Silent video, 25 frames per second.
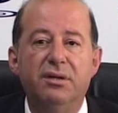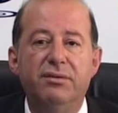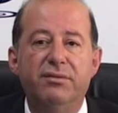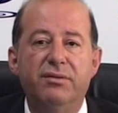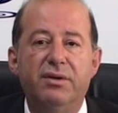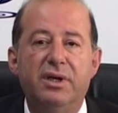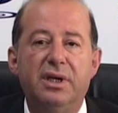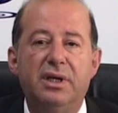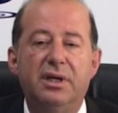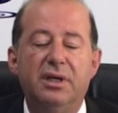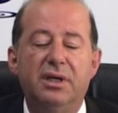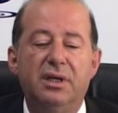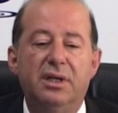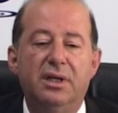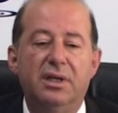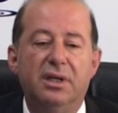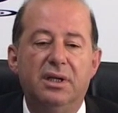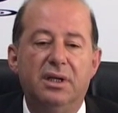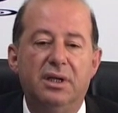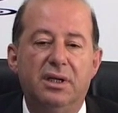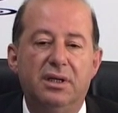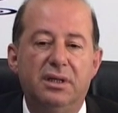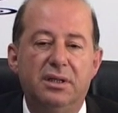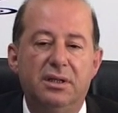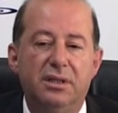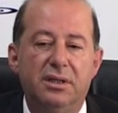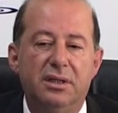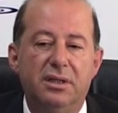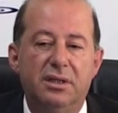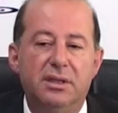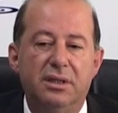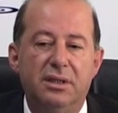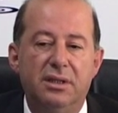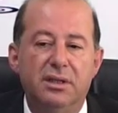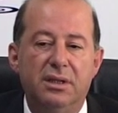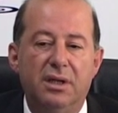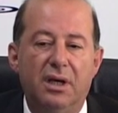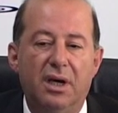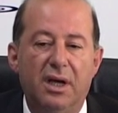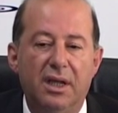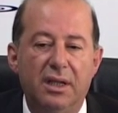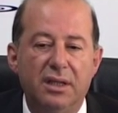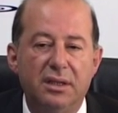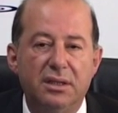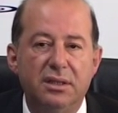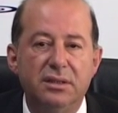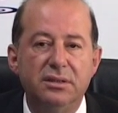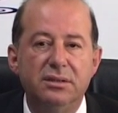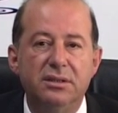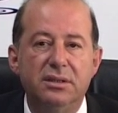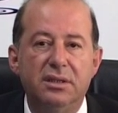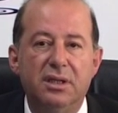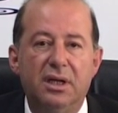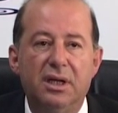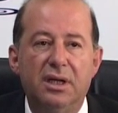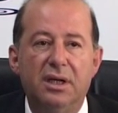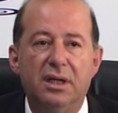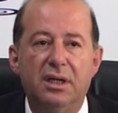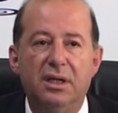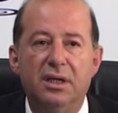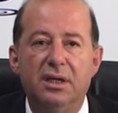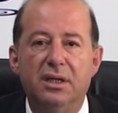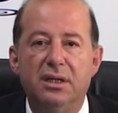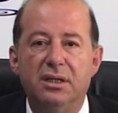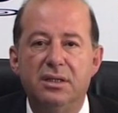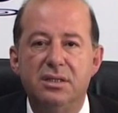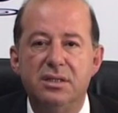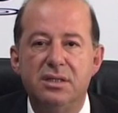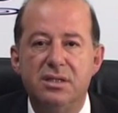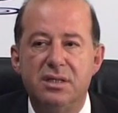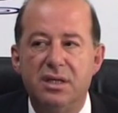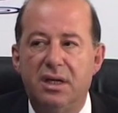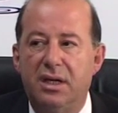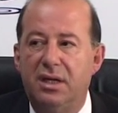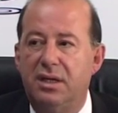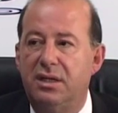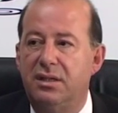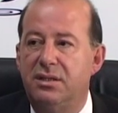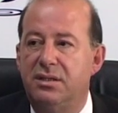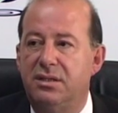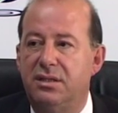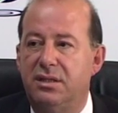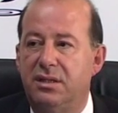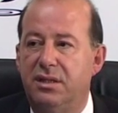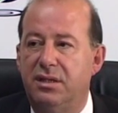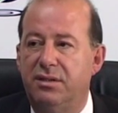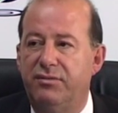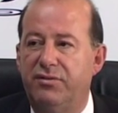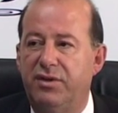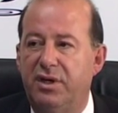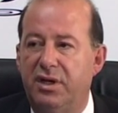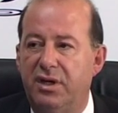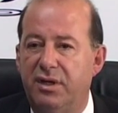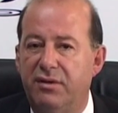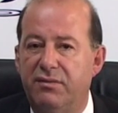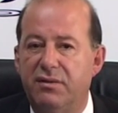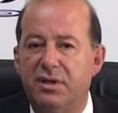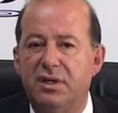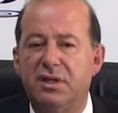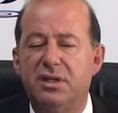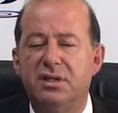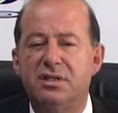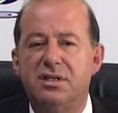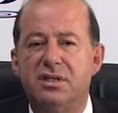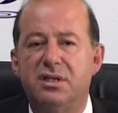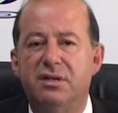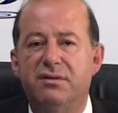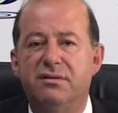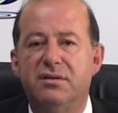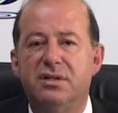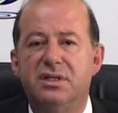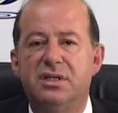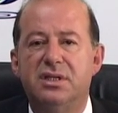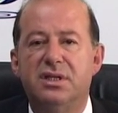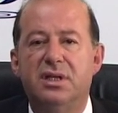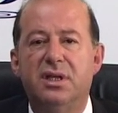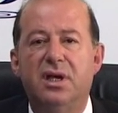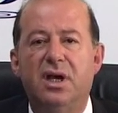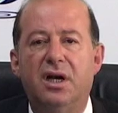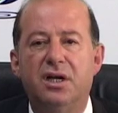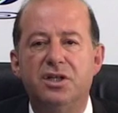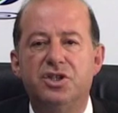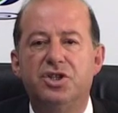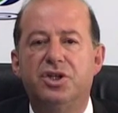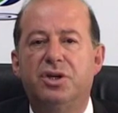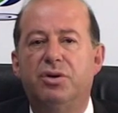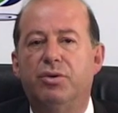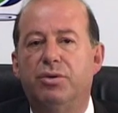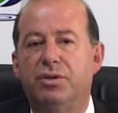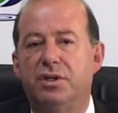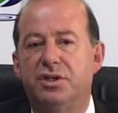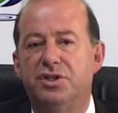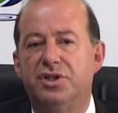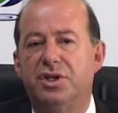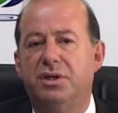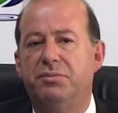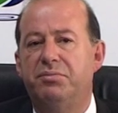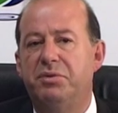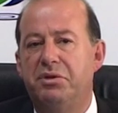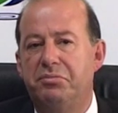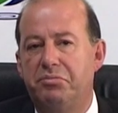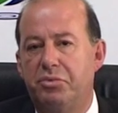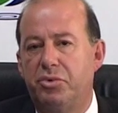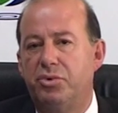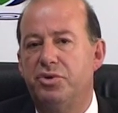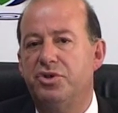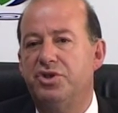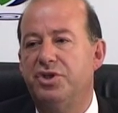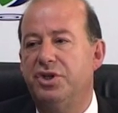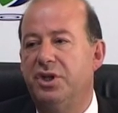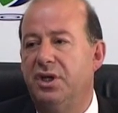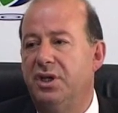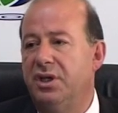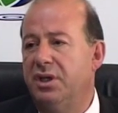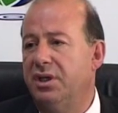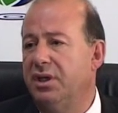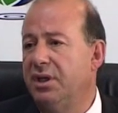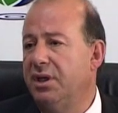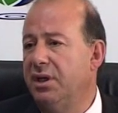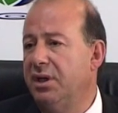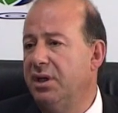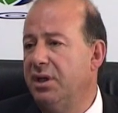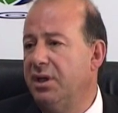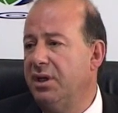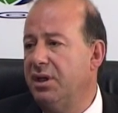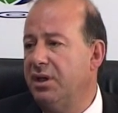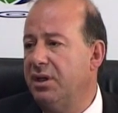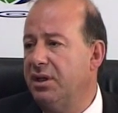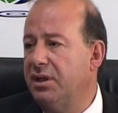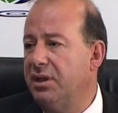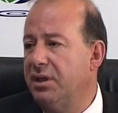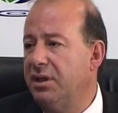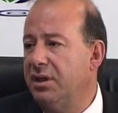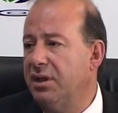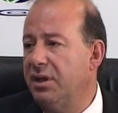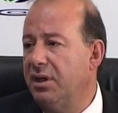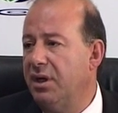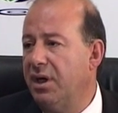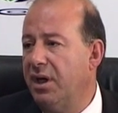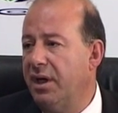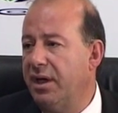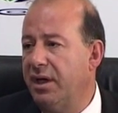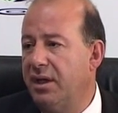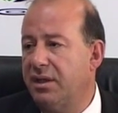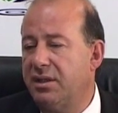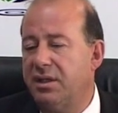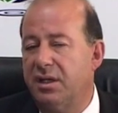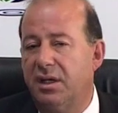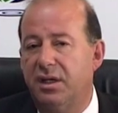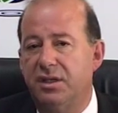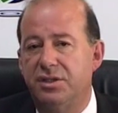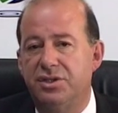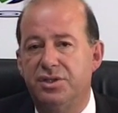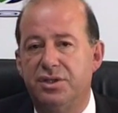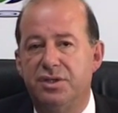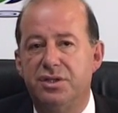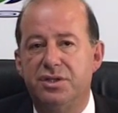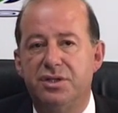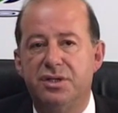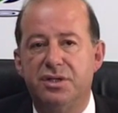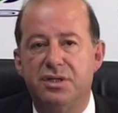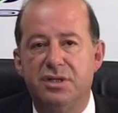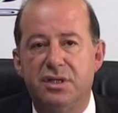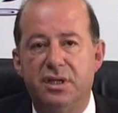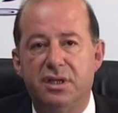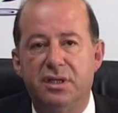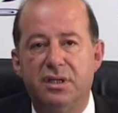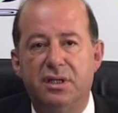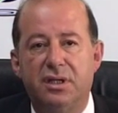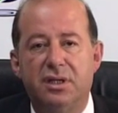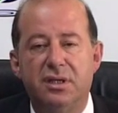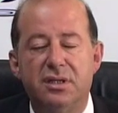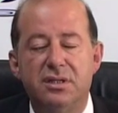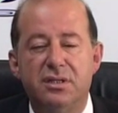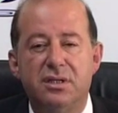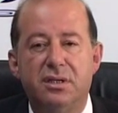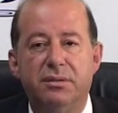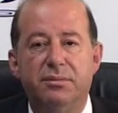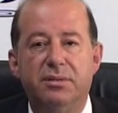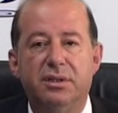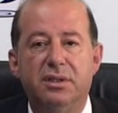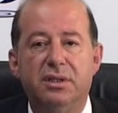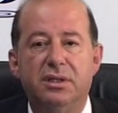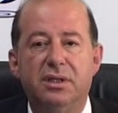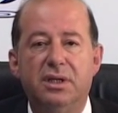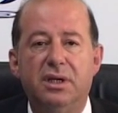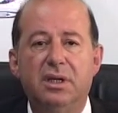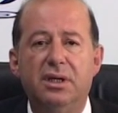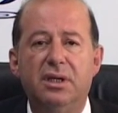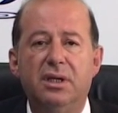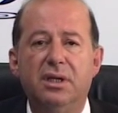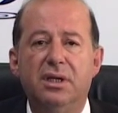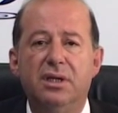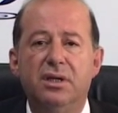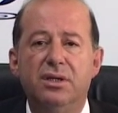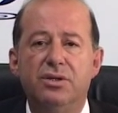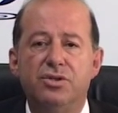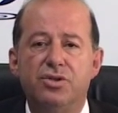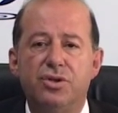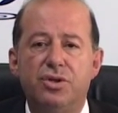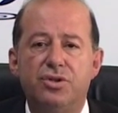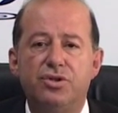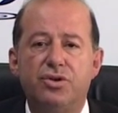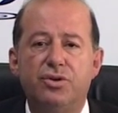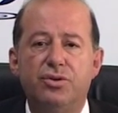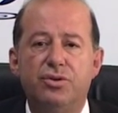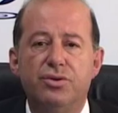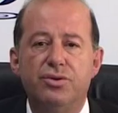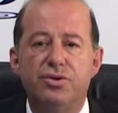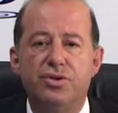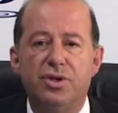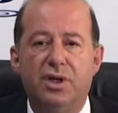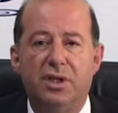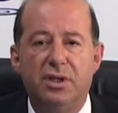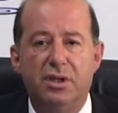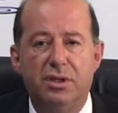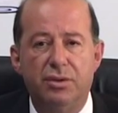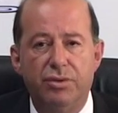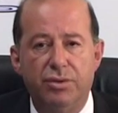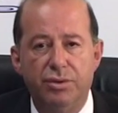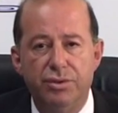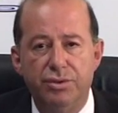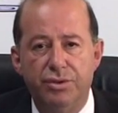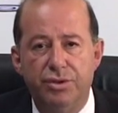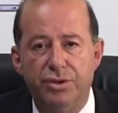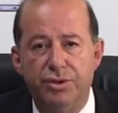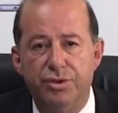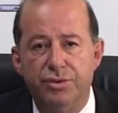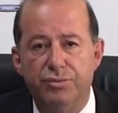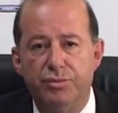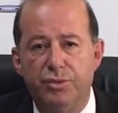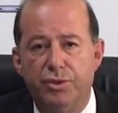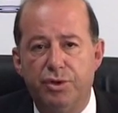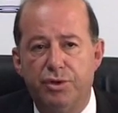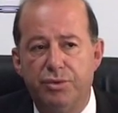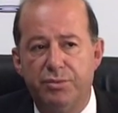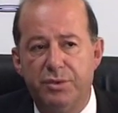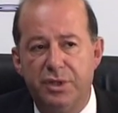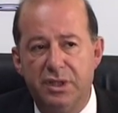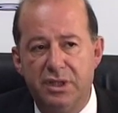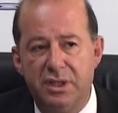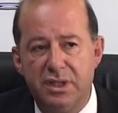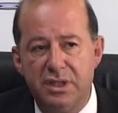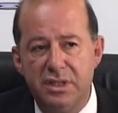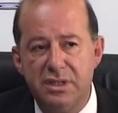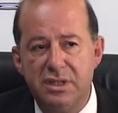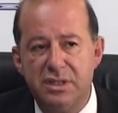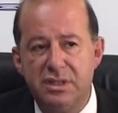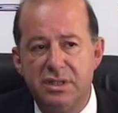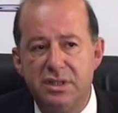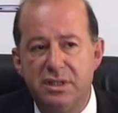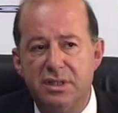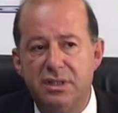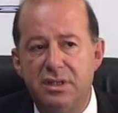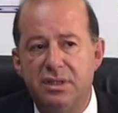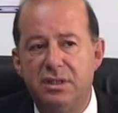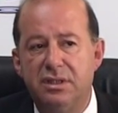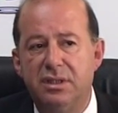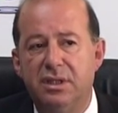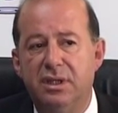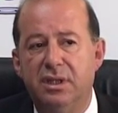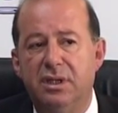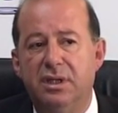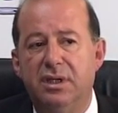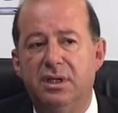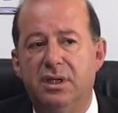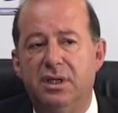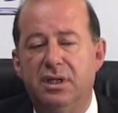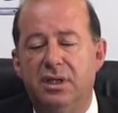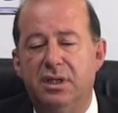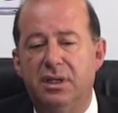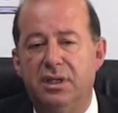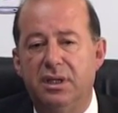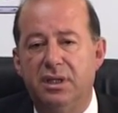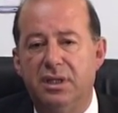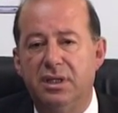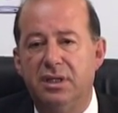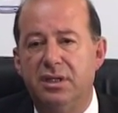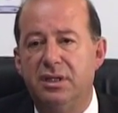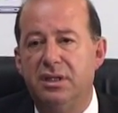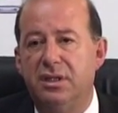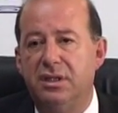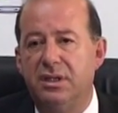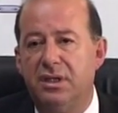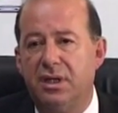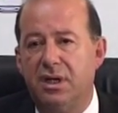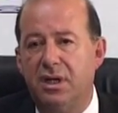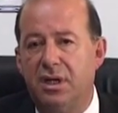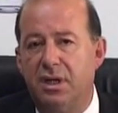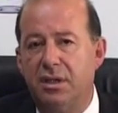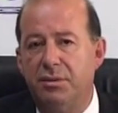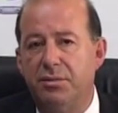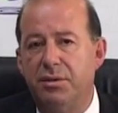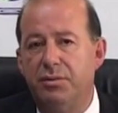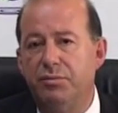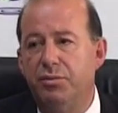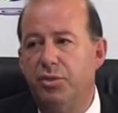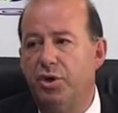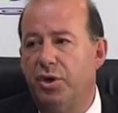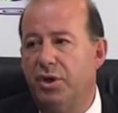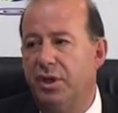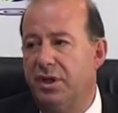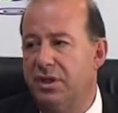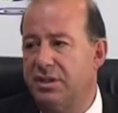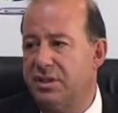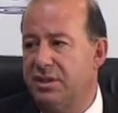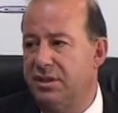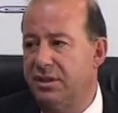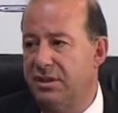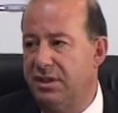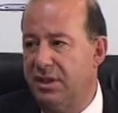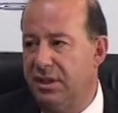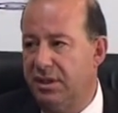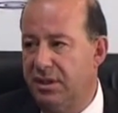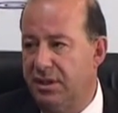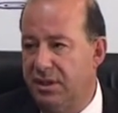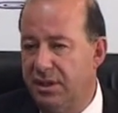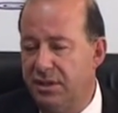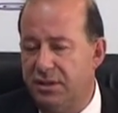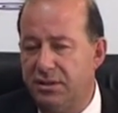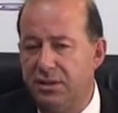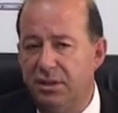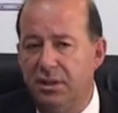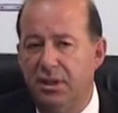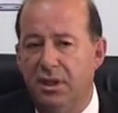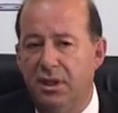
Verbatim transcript: ve e, halkın da ziyaretine ve hayvan sevgisine açık olacak bir projeyi e, hayata geçireceğiz en erken zamanda. Söz konusu alan 10 dönüm orman arazisidir. E, Girne'de Karaman bölgesindedir.